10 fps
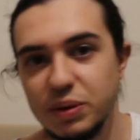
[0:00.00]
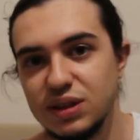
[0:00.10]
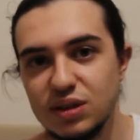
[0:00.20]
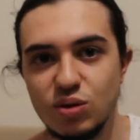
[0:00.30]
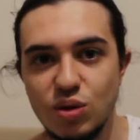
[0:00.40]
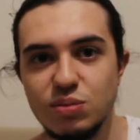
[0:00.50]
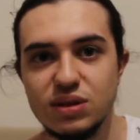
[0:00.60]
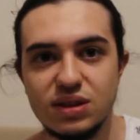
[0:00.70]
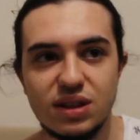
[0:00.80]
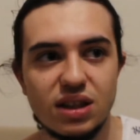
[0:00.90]
basit de
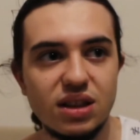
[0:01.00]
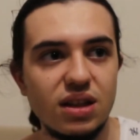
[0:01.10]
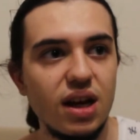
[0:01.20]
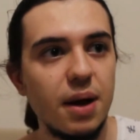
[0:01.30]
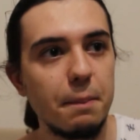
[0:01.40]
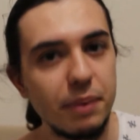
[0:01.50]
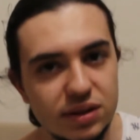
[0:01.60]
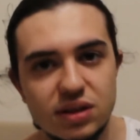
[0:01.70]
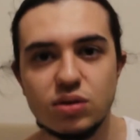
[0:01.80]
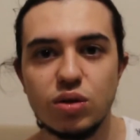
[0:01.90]
olmasın derken
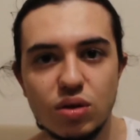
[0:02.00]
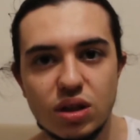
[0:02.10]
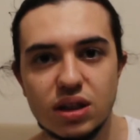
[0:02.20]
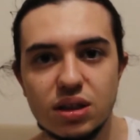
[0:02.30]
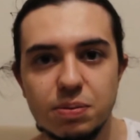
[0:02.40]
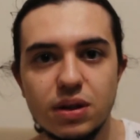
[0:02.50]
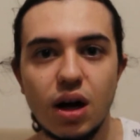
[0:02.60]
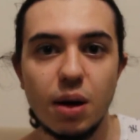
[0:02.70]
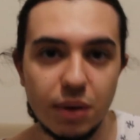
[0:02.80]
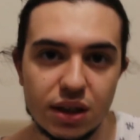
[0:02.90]
basit logolar yapın
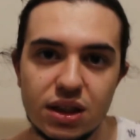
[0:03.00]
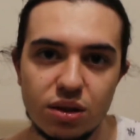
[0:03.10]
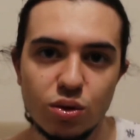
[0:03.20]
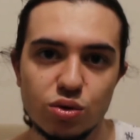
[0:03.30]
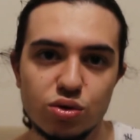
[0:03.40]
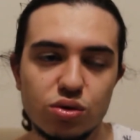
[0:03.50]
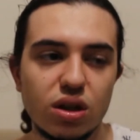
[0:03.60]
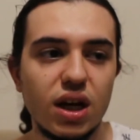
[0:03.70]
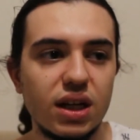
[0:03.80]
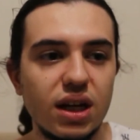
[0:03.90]
ama iyi olsun.
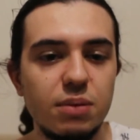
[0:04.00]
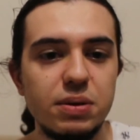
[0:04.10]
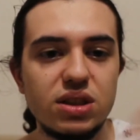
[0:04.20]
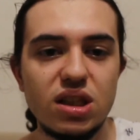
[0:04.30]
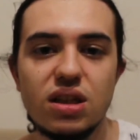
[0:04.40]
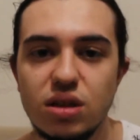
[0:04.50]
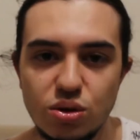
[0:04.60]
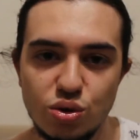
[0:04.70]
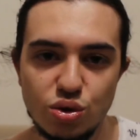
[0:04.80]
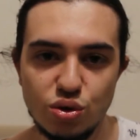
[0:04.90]
Yani bir
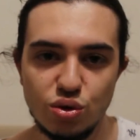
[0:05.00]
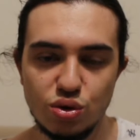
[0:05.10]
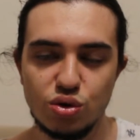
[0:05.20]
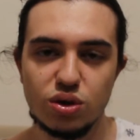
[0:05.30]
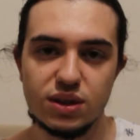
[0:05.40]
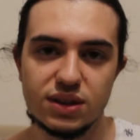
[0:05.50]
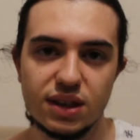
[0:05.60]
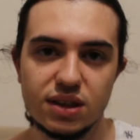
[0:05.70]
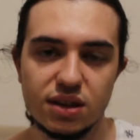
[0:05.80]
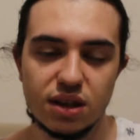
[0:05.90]
şeyleri düşündürsün
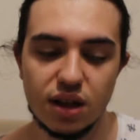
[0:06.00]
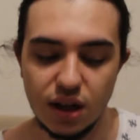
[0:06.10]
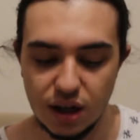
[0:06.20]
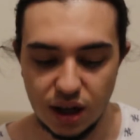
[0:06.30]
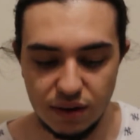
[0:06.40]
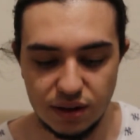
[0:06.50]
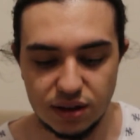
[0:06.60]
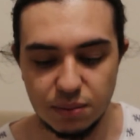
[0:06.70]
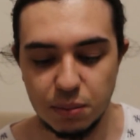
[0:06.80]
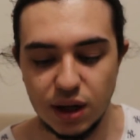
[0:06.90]
insanlara.
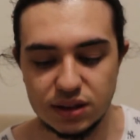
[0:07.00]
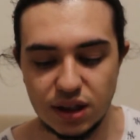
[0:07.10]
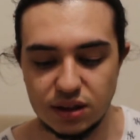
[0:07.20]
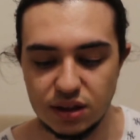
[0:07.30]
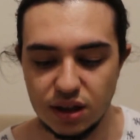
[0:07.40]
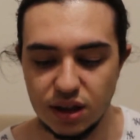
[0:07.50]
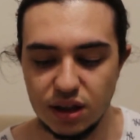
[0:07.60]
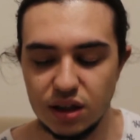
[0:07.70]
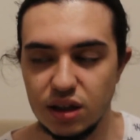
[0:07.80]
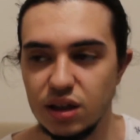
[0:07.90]
Evet bazen
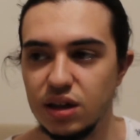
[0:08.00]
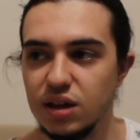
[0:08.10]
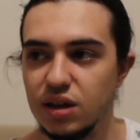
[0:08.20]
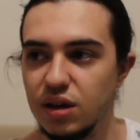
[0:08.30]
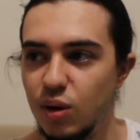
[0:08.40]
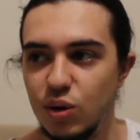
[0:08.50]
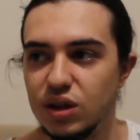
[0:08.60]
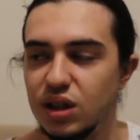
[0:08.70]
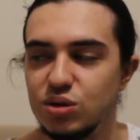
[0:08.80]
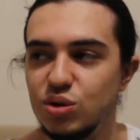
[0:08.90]
ee, o
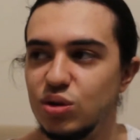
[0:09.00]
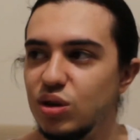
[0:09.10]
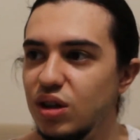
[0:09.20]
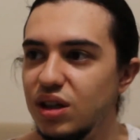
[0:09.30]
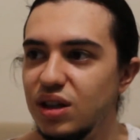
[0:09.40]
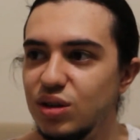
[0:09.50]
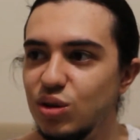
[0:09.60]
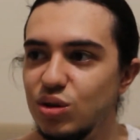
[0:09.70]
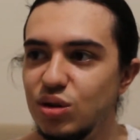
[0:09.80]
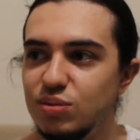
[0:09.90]
kadar çok e,
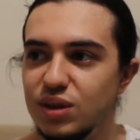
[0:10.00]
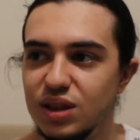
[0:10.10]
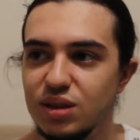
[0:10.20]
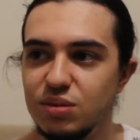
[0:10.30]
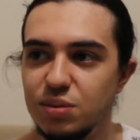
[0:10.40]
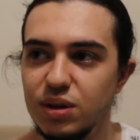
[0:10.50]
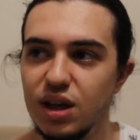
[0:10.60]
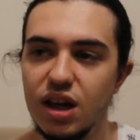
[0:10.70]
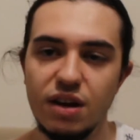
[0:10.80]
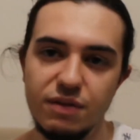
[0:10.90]
görüyorum dediğim
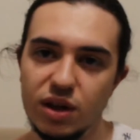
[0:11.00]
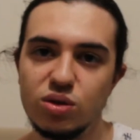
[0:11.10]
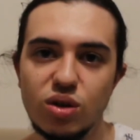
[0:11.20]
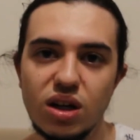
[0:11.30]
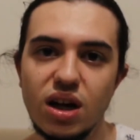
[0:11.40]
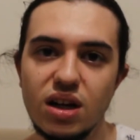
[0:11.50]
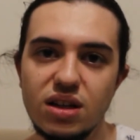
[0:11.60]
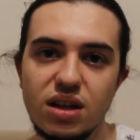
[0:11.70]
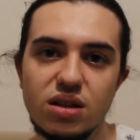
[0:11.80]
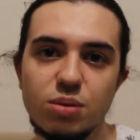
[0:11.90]
gibi vektörel
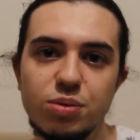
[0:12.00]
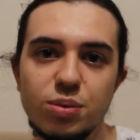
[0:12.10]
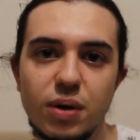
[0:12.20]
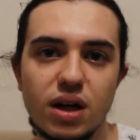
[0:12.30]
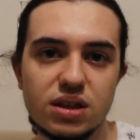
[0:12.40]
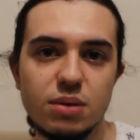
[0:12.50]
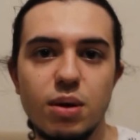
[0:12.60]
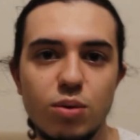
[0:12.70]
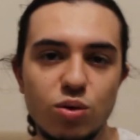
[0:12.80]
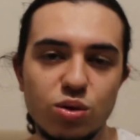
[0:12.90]
hallerini bulup aa
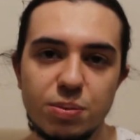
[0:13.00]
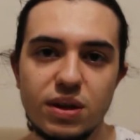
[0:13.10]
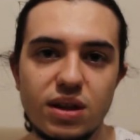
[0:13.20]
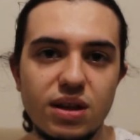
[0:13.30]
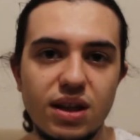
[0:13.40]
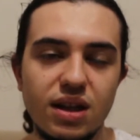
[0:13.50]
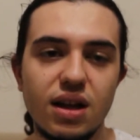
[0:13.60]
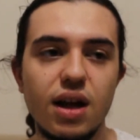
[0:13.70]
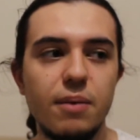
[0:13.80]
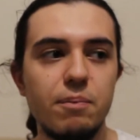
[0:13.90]
tamam oldu bitti değil.